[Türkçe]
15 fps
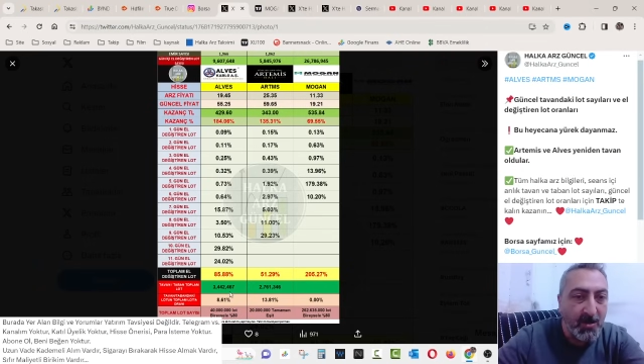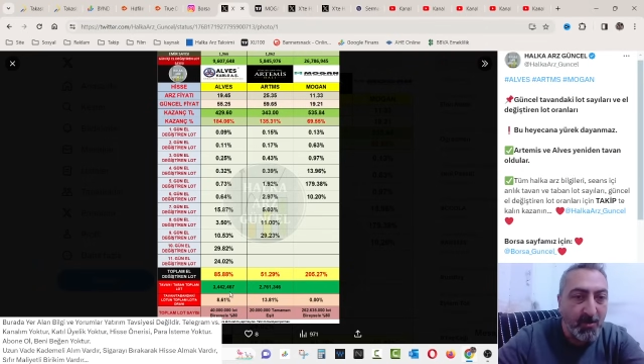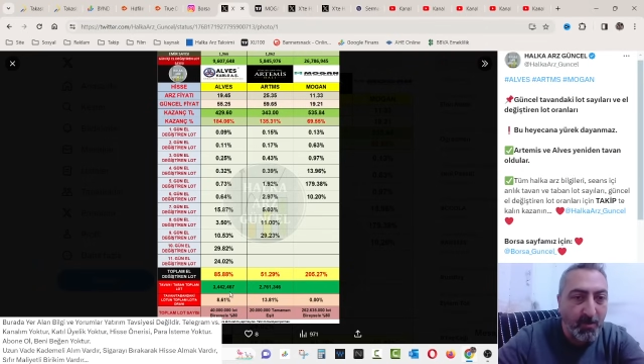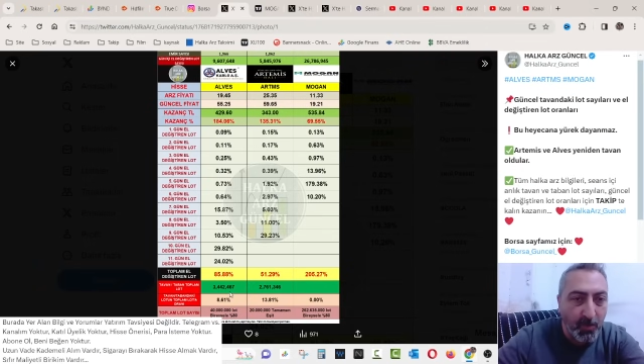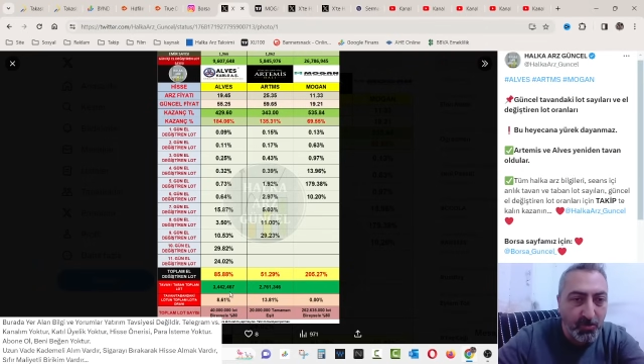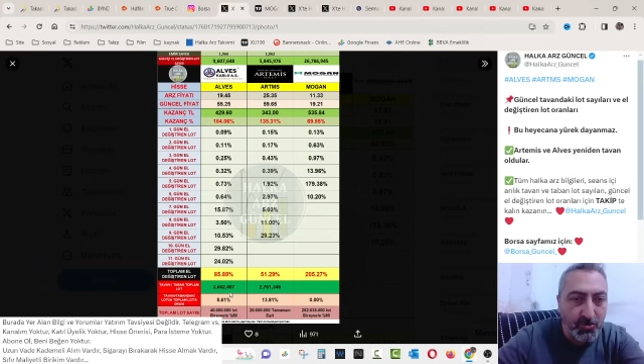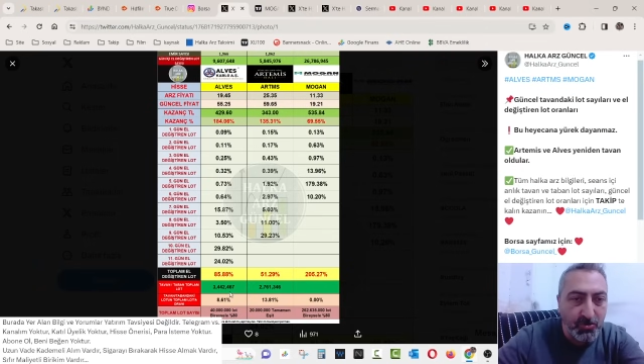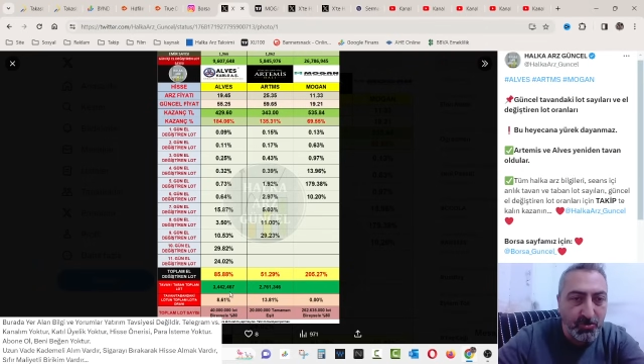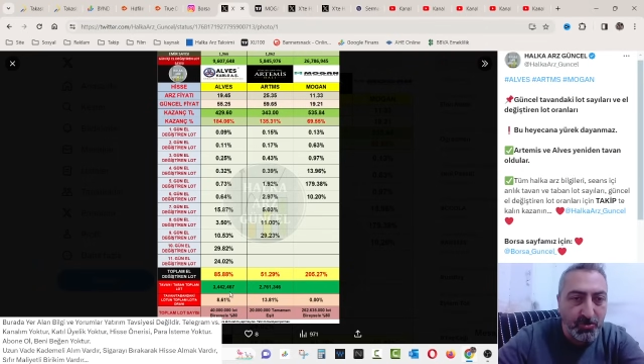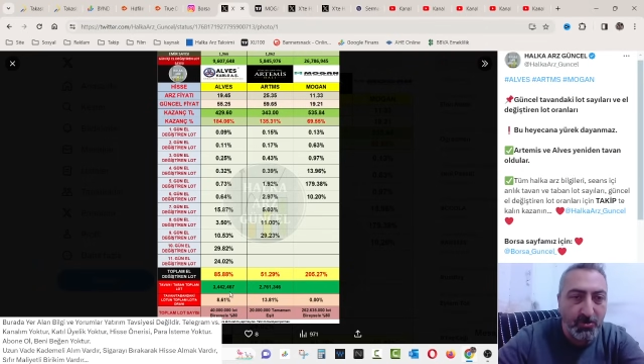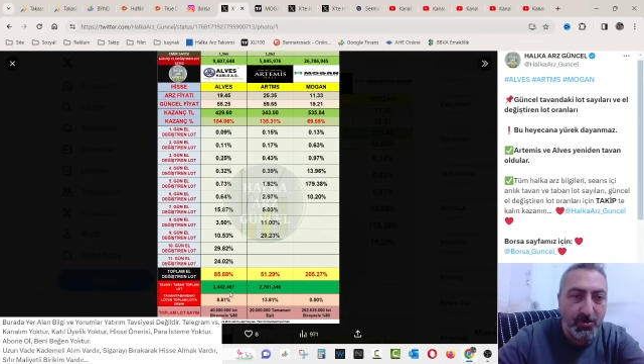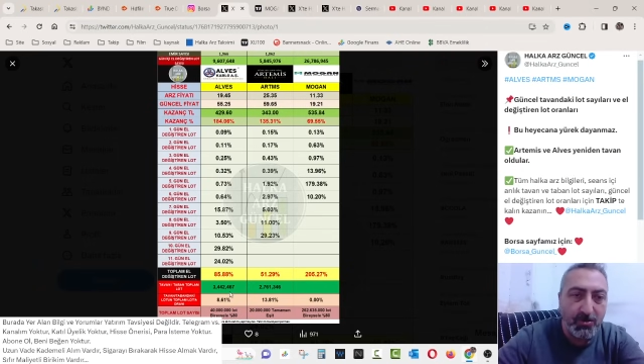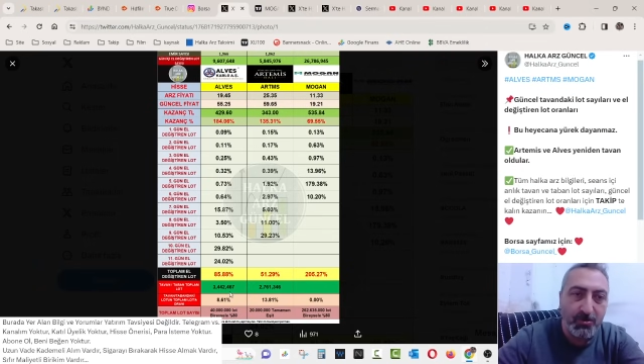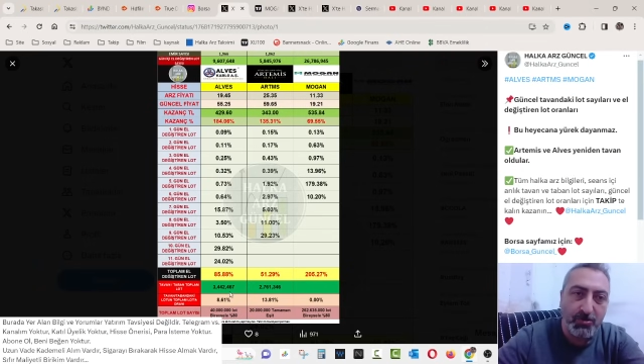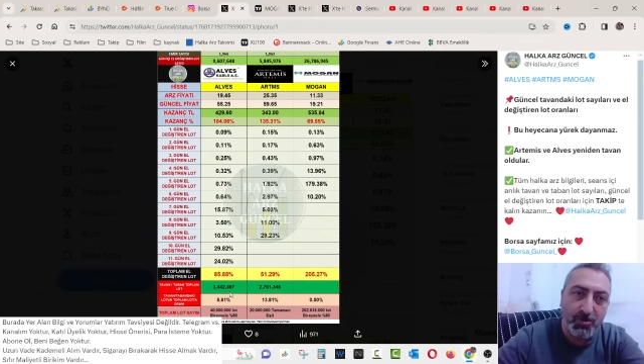
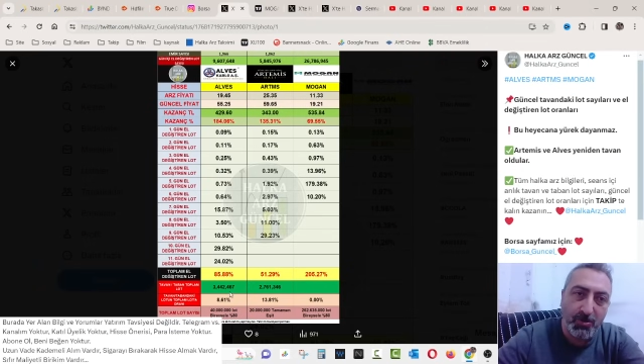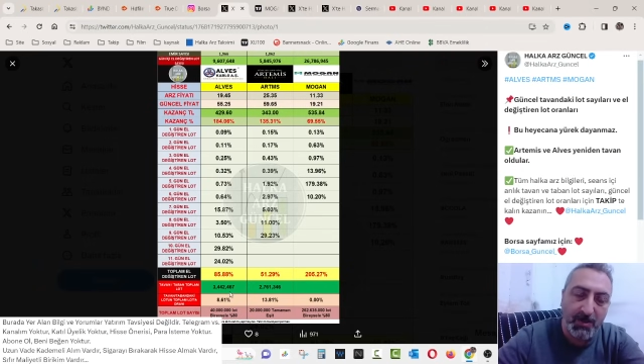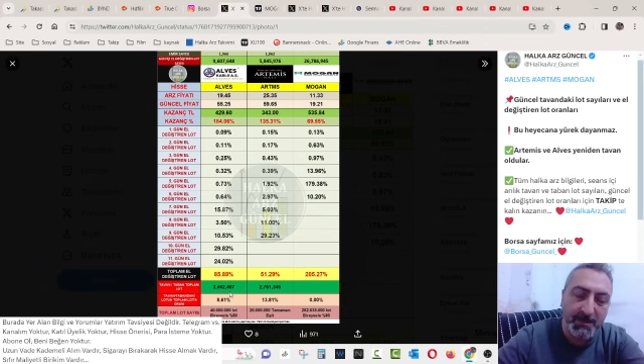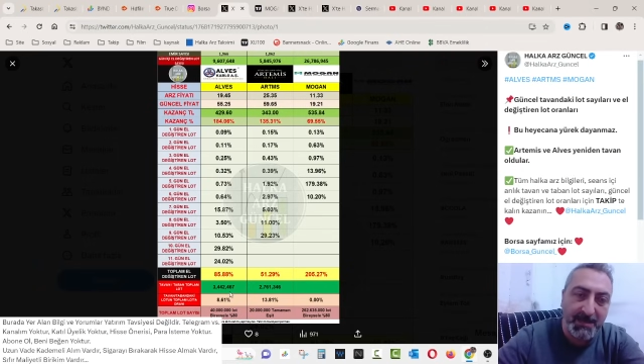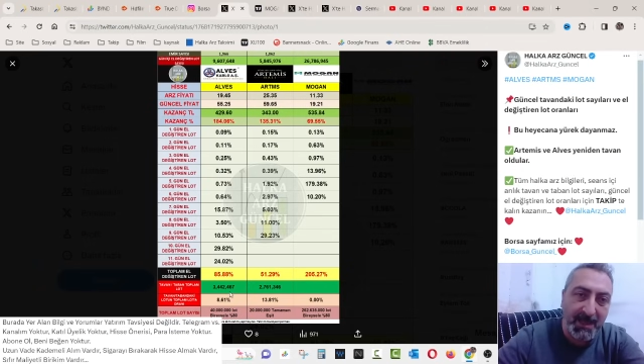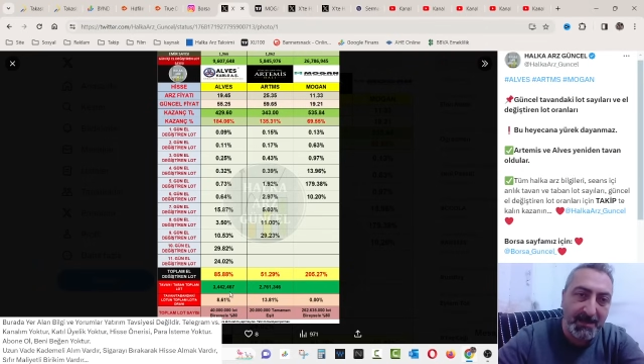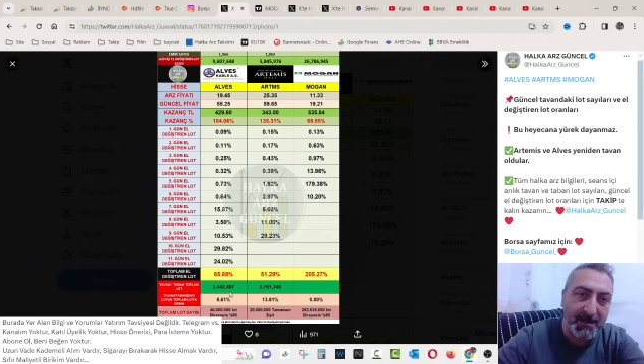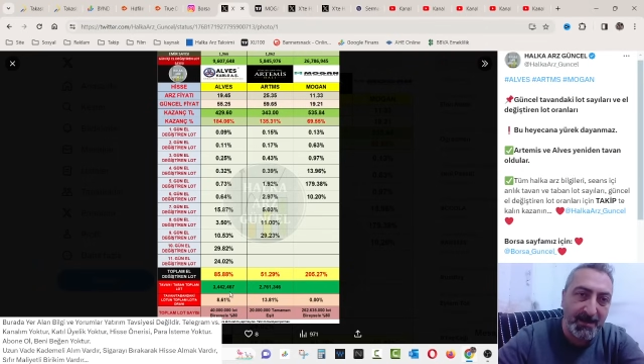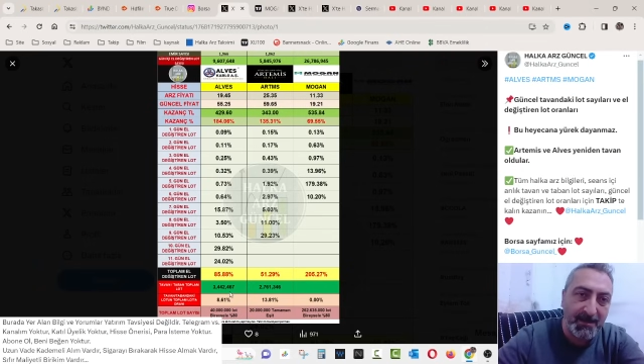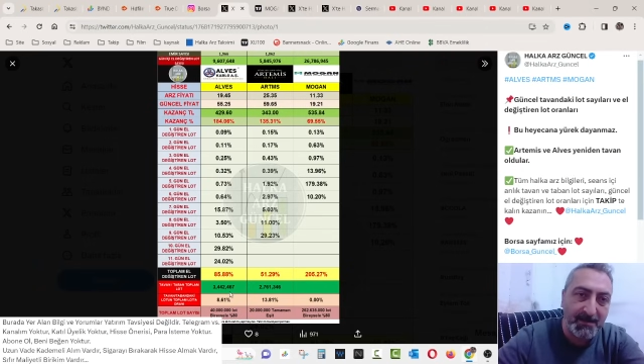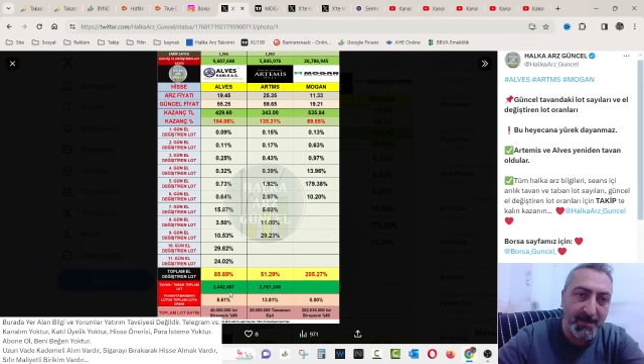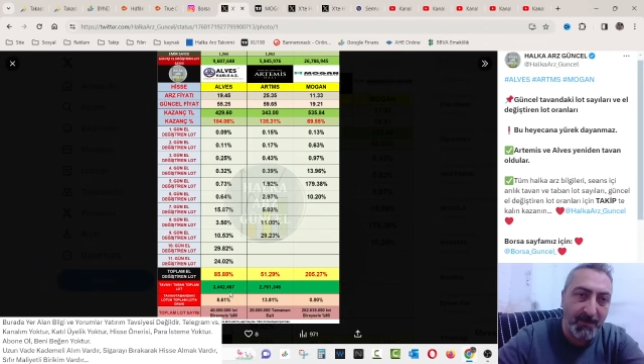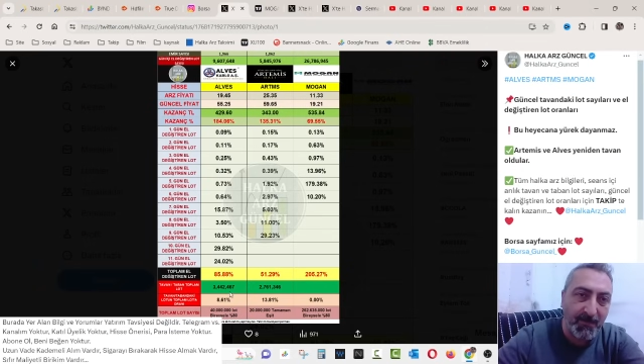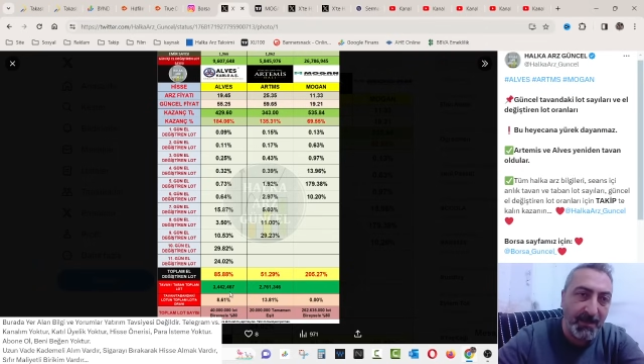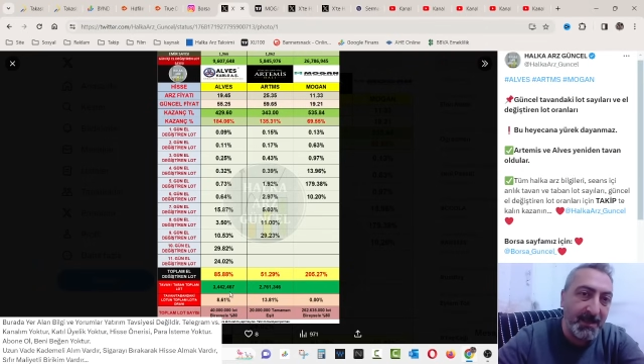Bozdu sonra
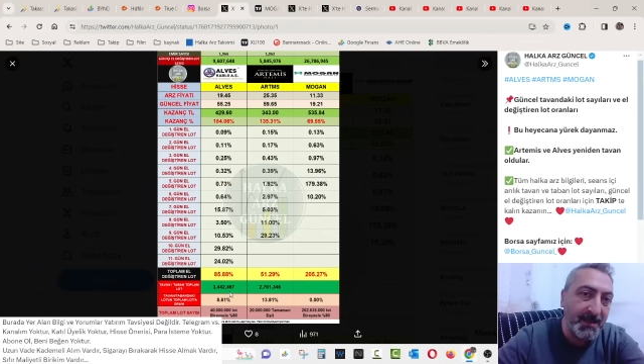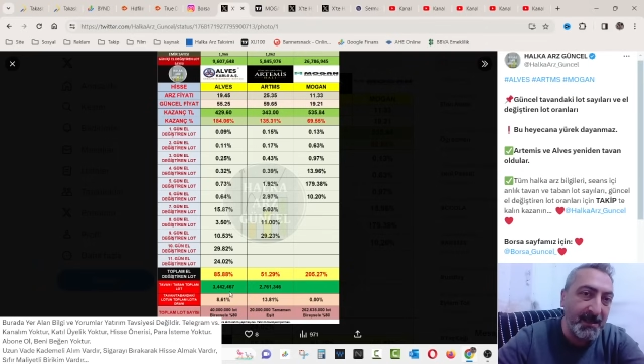tekrar tavana